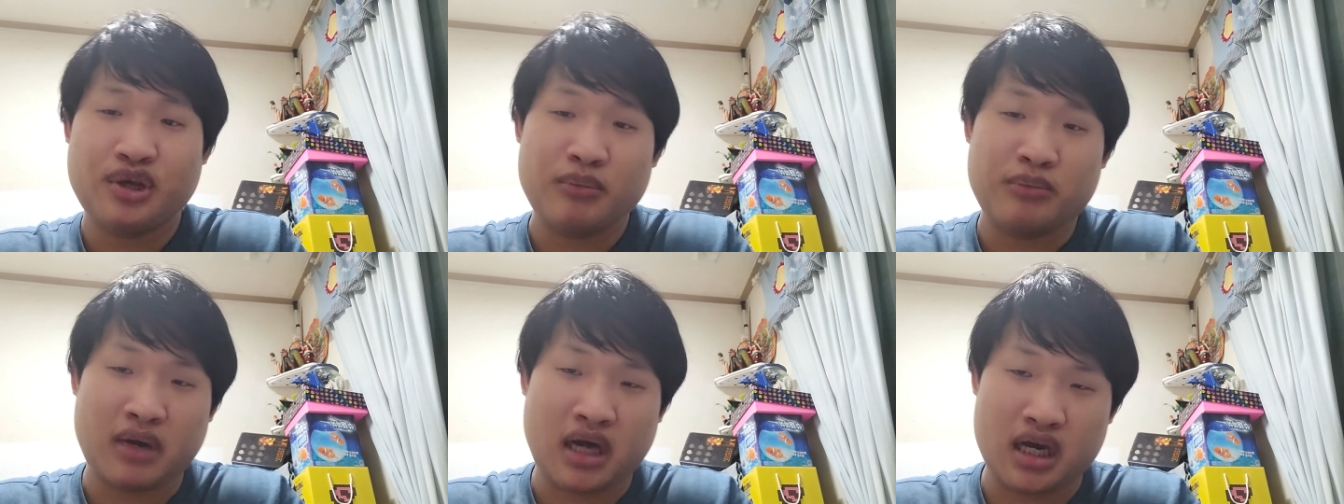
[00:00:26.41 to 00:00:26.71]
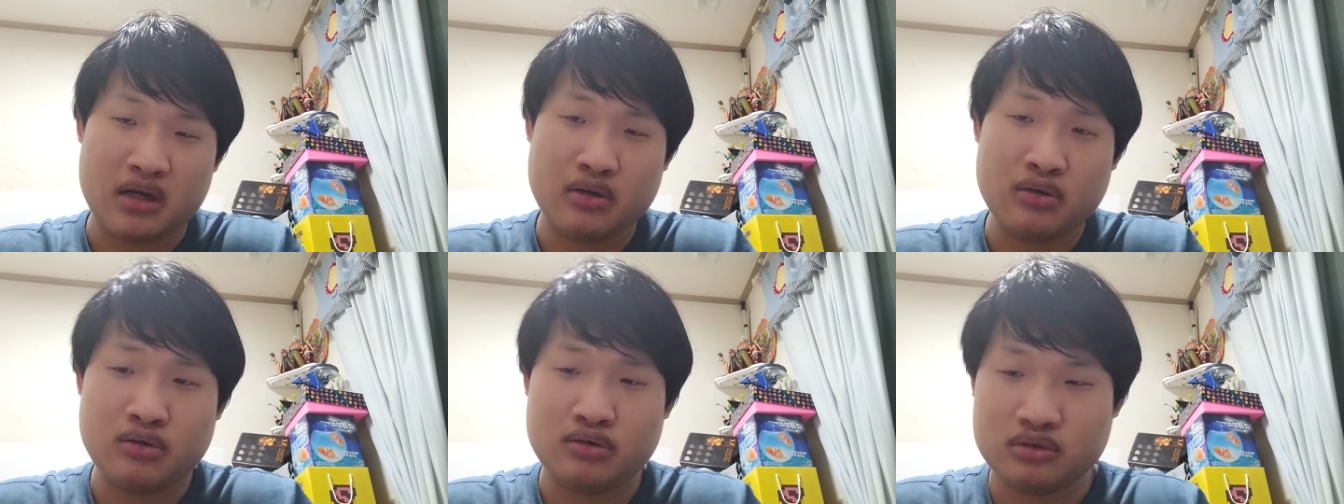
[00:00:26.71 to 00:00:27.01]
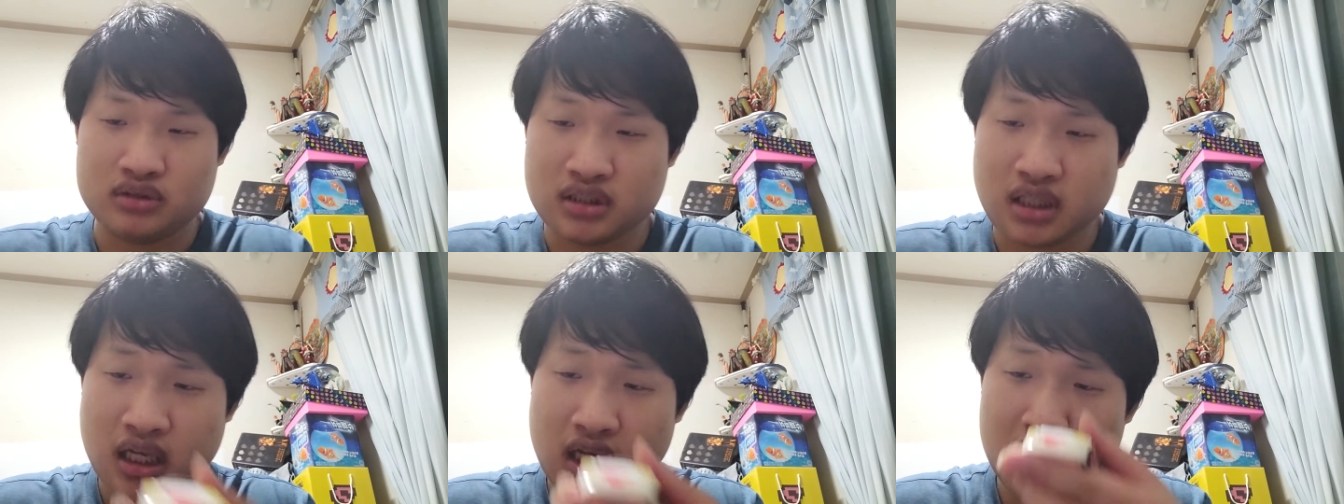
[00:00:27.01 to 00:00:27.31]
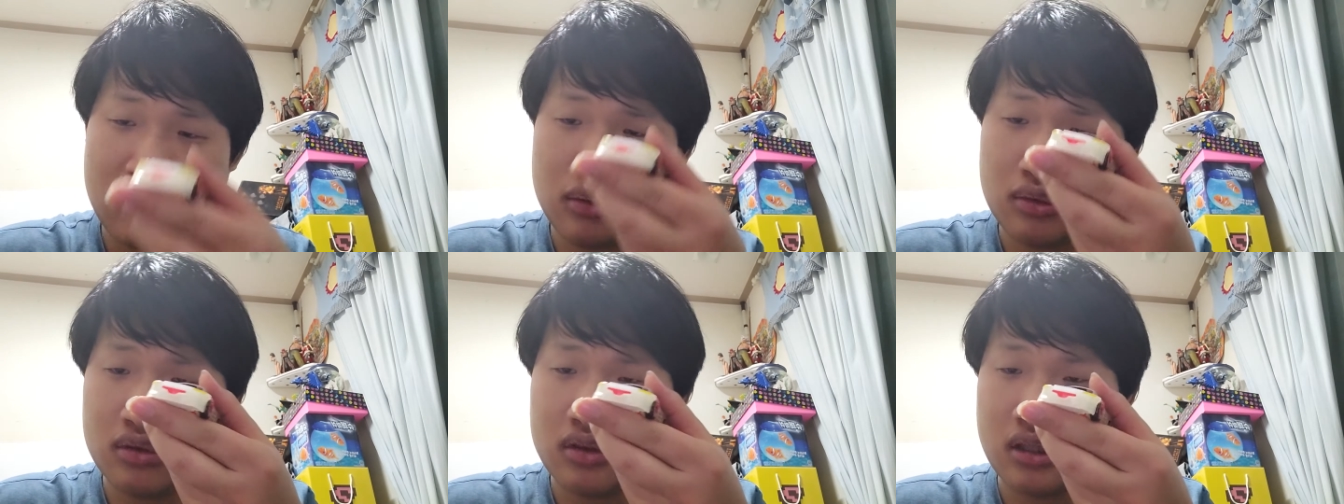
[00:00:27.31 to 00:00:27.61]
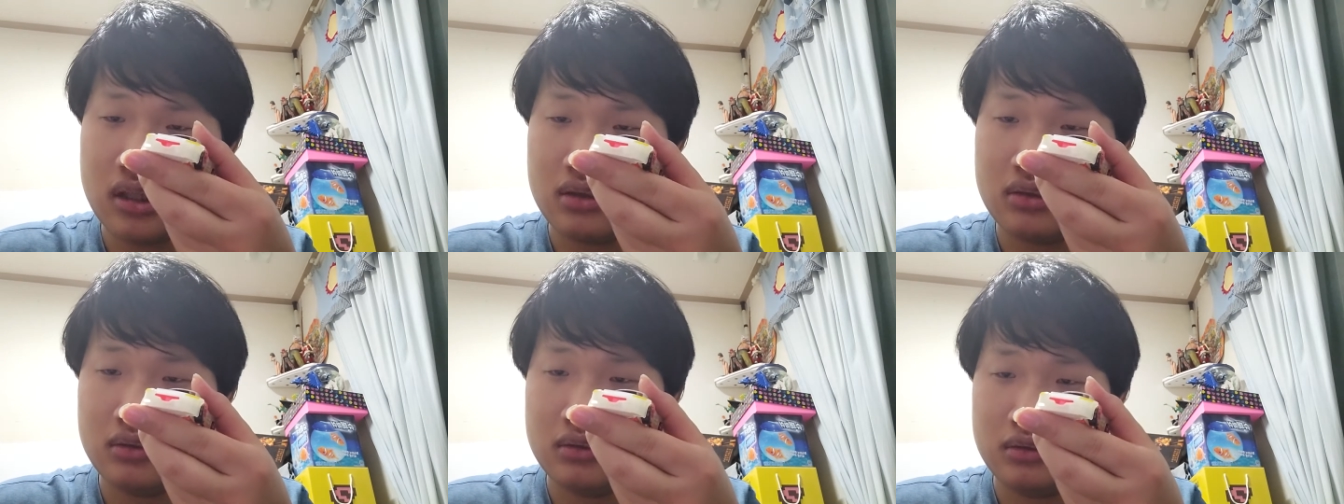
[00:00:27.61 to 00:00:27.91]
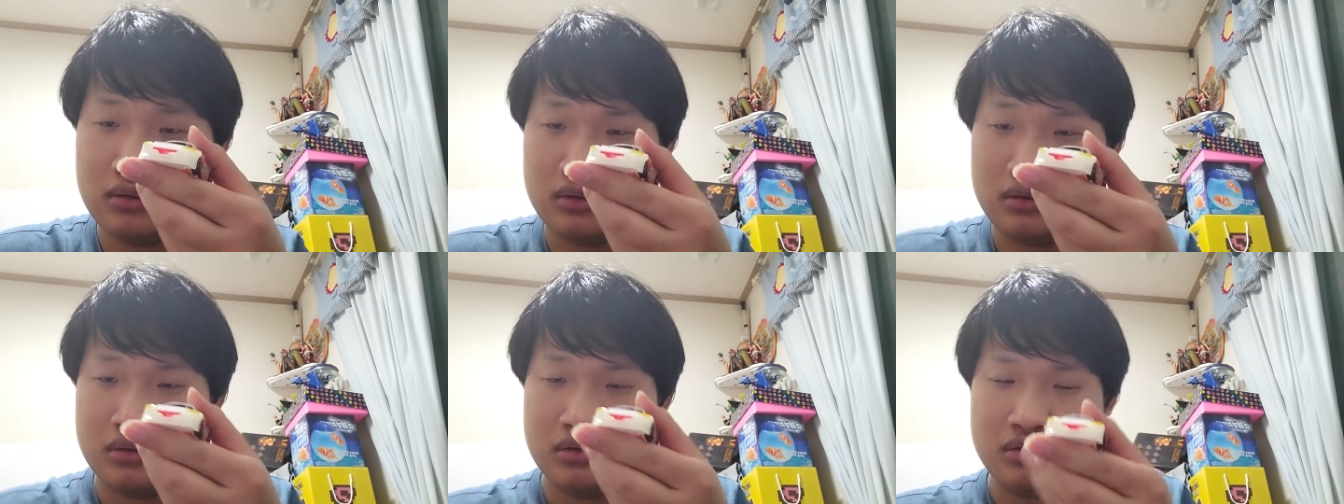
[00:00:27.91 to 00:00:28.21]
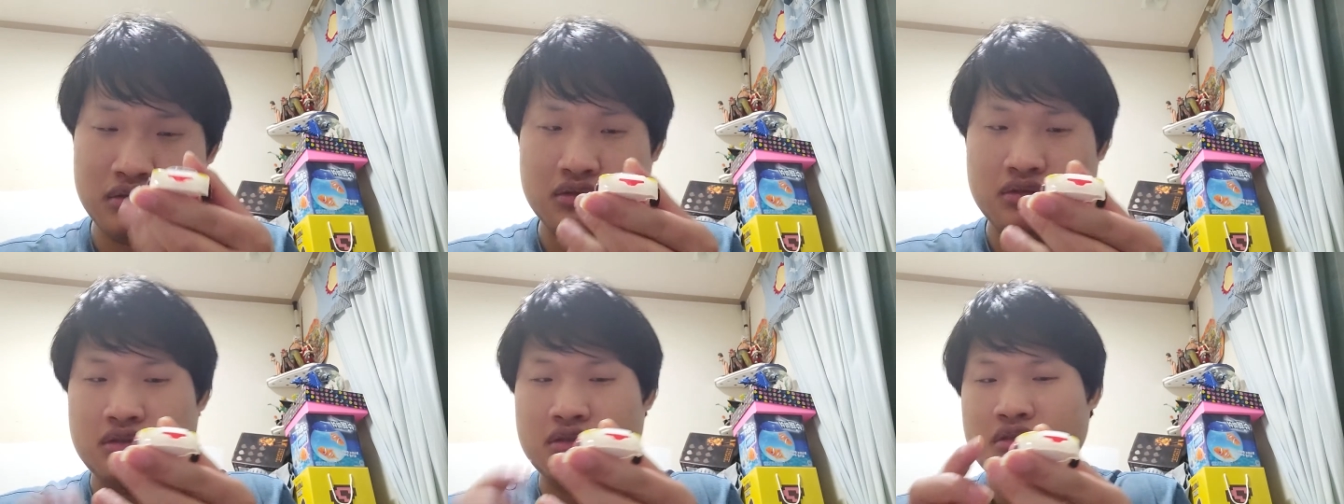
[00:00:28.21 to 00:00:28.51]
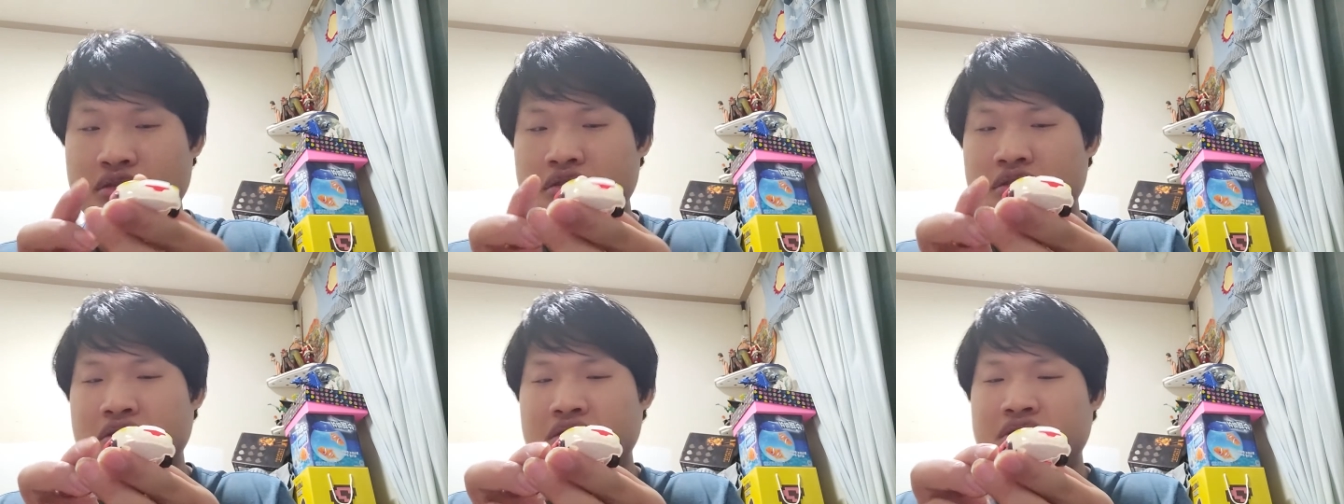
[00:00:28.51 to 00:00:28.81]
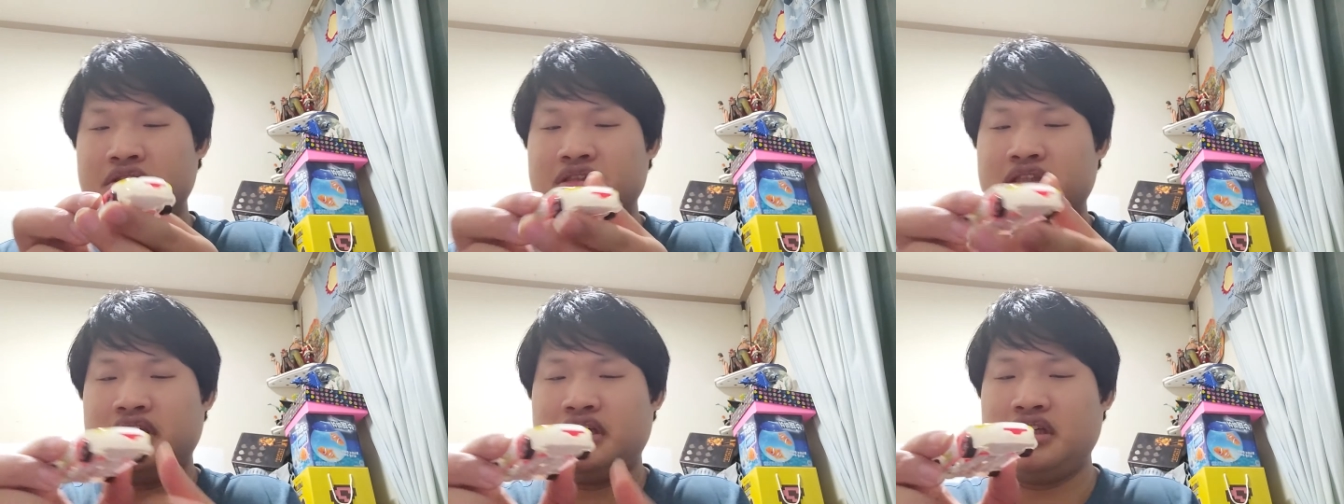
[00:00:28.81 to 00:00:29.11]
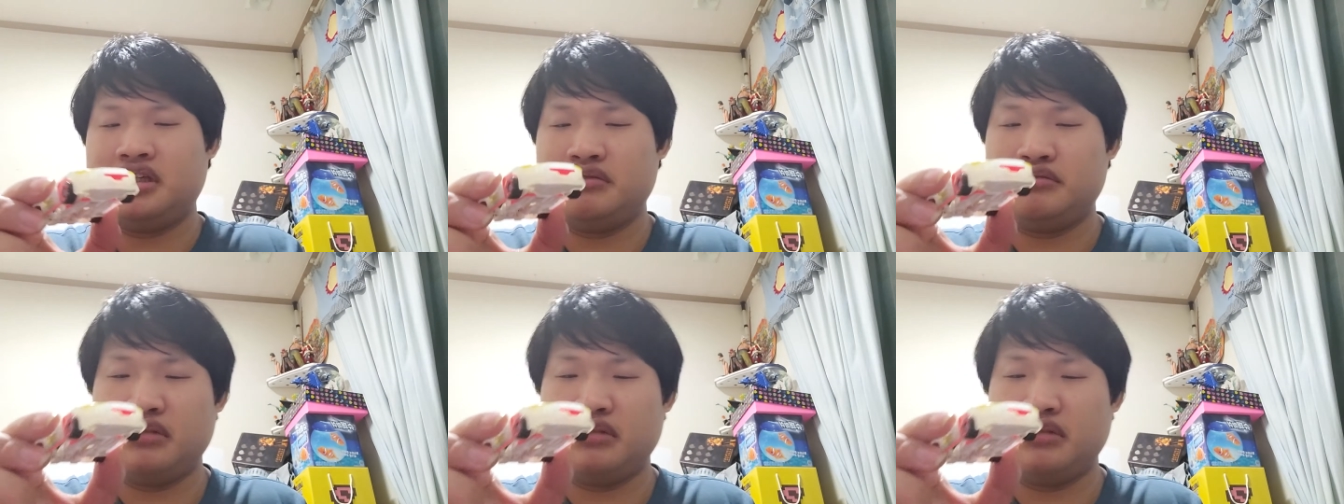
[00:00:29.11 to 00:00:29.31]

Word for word: 바로 테로라고 자